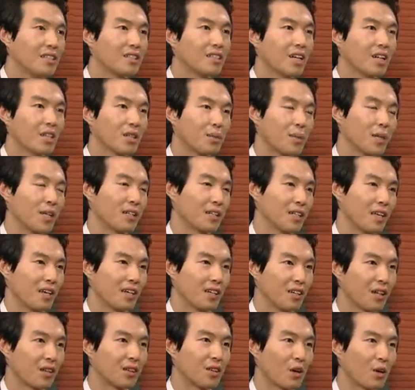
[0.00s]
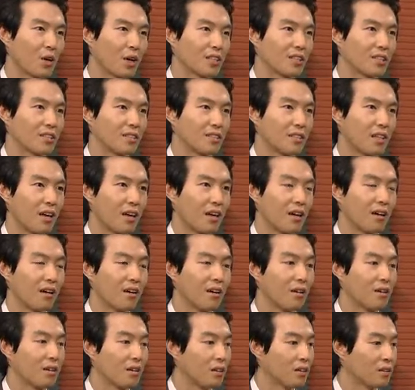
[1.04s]
실장님이랑 얘기됐다고
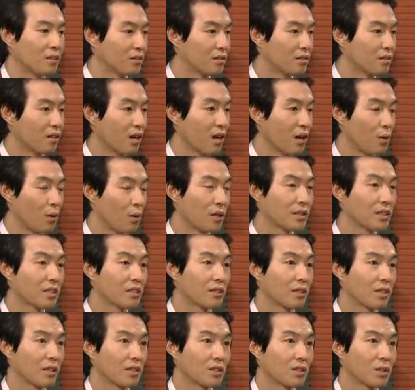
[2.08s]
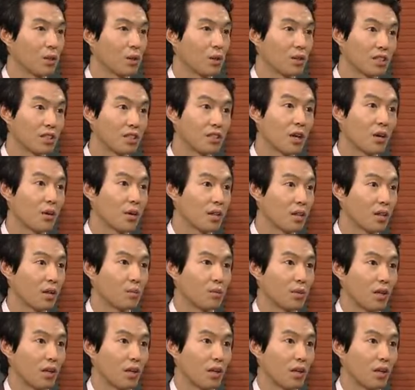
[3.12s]
하셨는데 그날 회장님께서 시사회